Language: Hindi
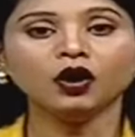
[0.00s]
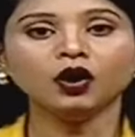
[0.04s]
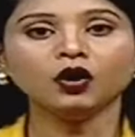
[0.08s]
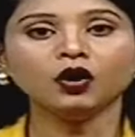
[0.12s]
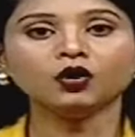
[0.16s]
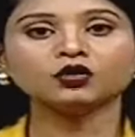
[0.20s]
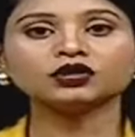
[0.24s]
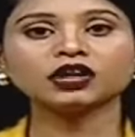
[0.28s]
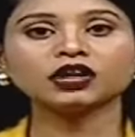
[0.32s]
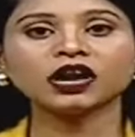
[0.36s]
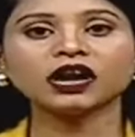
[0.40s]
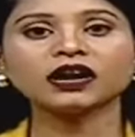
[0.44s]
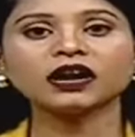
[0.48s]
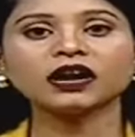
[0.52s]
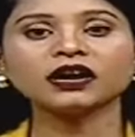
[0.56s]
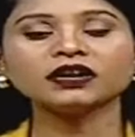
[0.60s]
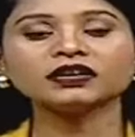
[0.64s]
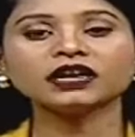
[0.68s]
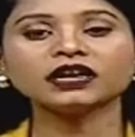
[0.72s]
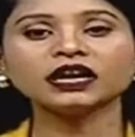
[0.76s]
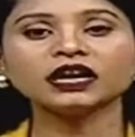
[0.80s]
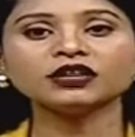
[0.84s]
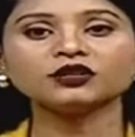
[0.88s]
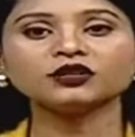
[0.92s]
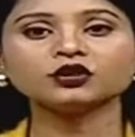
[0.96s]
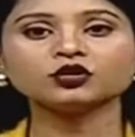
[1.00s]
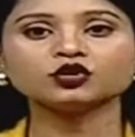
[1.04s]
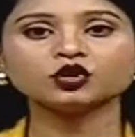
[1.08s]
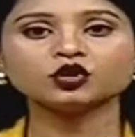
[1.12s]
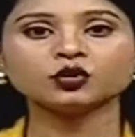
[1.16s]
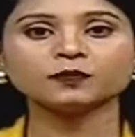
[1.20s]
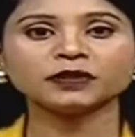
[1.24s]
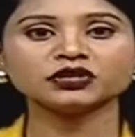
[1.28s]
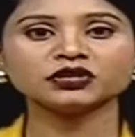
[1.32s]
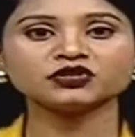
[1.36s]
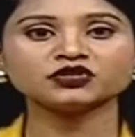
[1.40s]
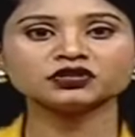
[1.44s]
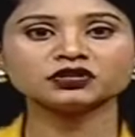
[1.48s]
उत्तराखंड के
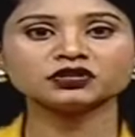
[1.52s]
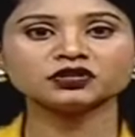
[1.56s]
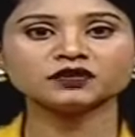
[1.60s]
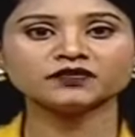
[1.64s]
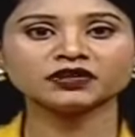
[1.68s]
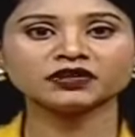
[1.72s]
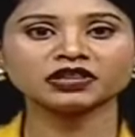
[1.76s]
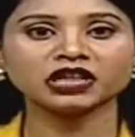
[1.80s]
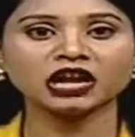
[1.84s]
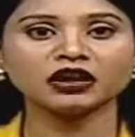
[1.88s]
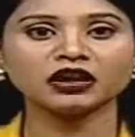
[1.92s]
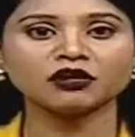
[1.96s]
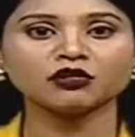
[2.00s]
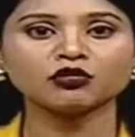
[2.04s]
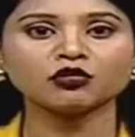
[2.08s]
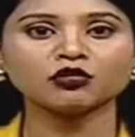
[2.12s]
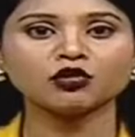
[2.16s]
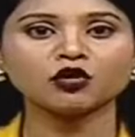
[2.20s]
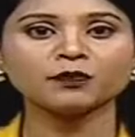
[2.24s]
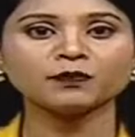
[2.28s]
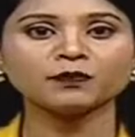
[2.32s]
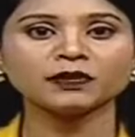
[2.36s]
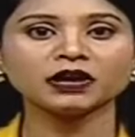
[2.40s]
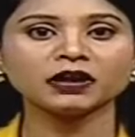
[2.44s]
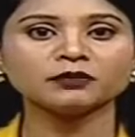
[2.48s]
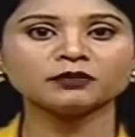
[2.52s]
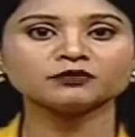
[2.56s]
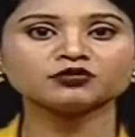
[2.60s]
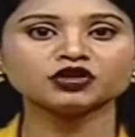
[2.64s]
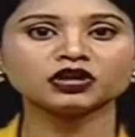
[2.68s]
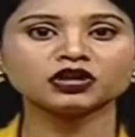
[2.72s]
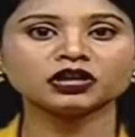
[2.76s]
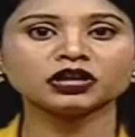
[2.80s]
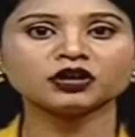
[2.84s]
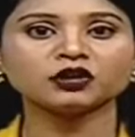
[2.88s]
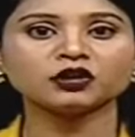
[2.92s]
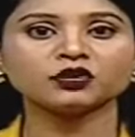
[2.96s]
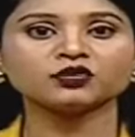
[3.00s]
225 विद्यालयों को पीएम
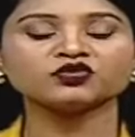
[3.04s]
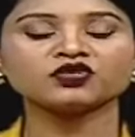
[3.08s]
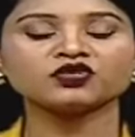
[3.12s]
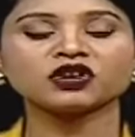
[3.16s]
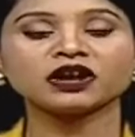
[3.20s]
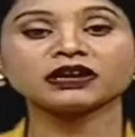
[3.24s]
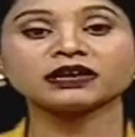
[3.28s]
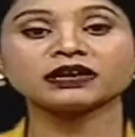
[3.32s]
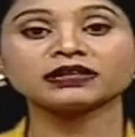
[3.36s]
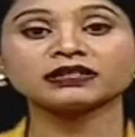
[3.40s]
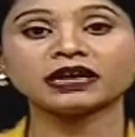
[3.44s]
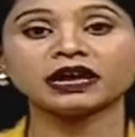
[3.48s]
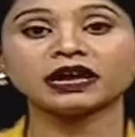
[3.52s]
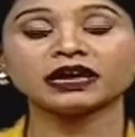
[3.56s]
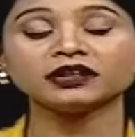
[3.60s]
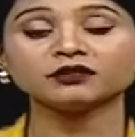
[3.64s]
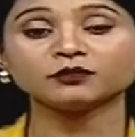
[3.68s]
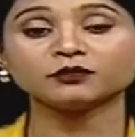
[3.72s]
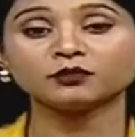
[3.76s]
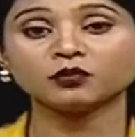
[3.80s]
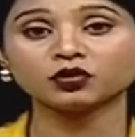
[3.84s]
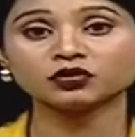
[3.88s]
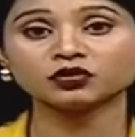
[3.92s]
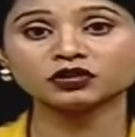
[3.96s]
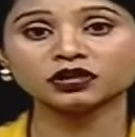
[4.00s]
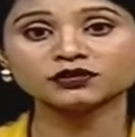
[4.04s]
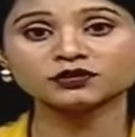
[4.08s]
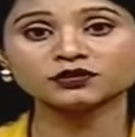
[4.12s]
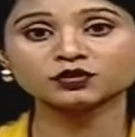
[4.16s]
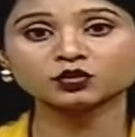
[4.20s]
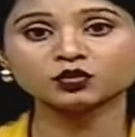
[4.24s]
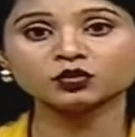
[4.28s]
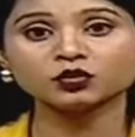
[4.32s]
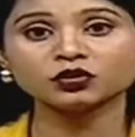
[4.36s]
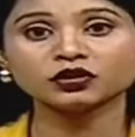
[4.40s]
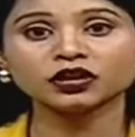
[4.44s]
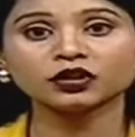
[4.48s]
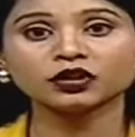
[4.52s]
श्री योजना के तहत मॉडल
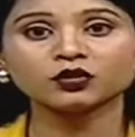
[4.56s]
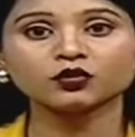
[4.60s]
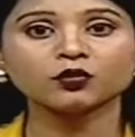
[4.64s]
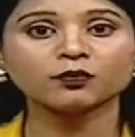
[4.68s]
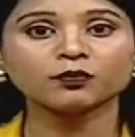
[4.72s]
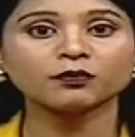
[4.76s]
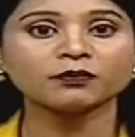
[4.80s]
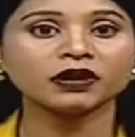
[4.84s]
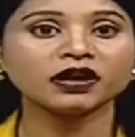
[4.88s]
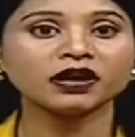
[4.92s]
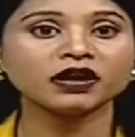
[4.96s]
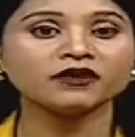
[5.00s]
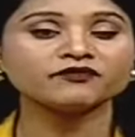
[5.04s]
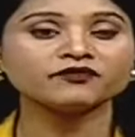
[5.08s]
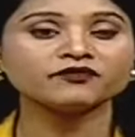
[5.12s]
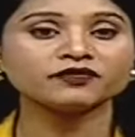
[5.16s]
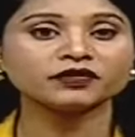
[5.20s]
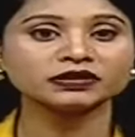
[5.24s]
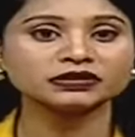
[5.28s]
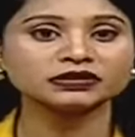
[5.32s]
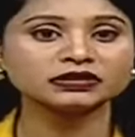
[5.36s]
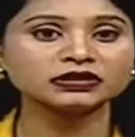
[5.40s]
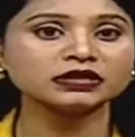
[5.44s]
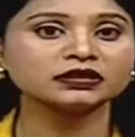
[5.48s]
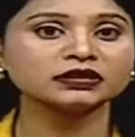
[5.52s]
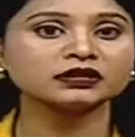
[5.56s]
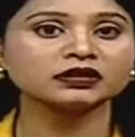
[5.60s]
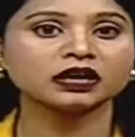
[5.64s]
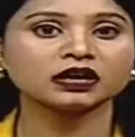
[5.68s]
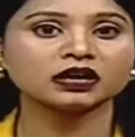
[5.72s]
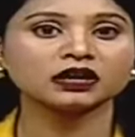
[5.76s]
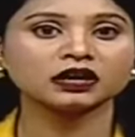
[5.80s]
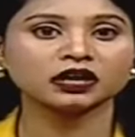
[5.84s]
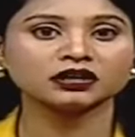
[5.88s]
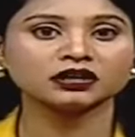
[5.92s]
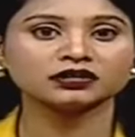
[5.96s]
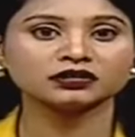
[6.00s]
स्कूल के रूप में विकसित कर